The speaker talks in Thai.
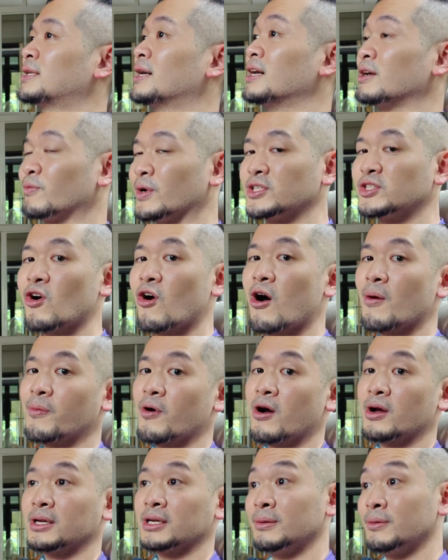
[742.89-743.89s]
ถ้าเกิดว่าชอบ
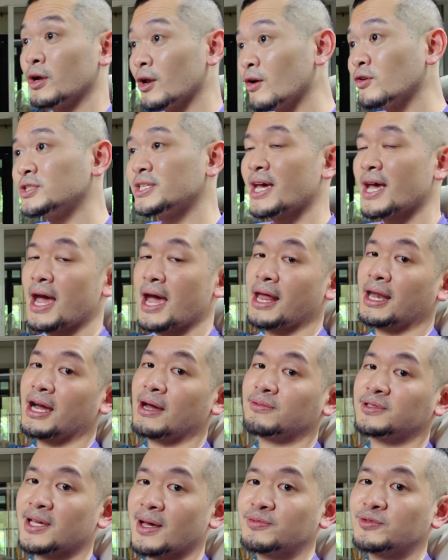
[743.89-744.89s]
ก็อย่าลืมกดแชร์
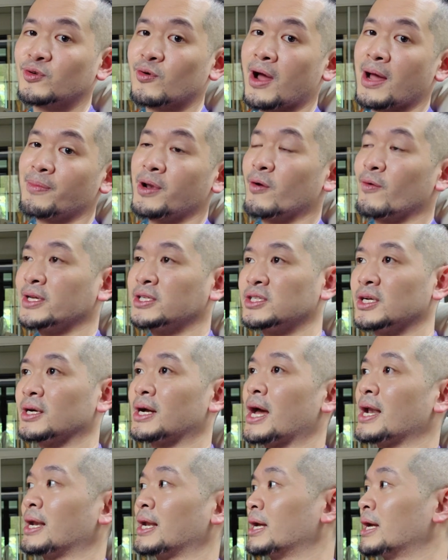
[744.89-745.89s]
นะครับ subscribe แล้วไว้เจ
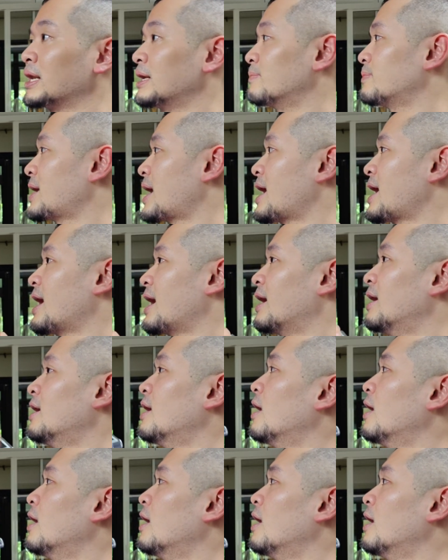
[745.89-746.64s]
อกันในคลิปหน้า